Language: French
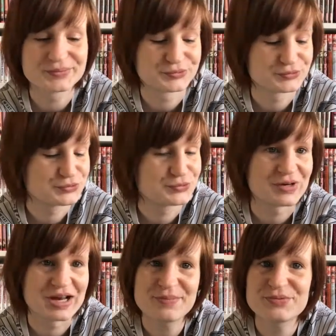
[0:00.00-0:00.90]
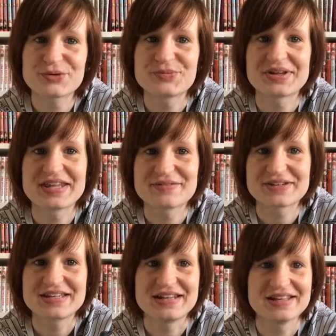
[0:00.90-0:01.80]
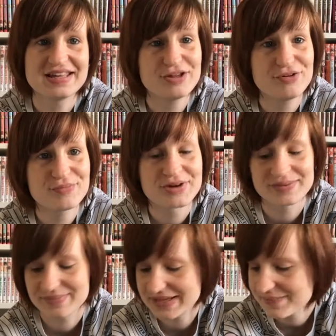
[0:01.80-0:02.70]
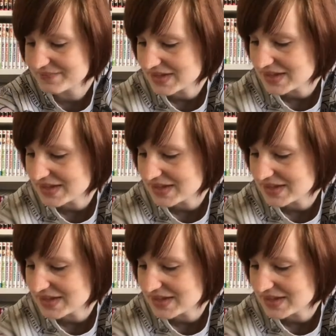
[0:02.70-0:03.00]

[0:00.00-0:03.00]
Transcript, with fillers: Donc du coup voilà pour le mois d'avril et le mois de mai.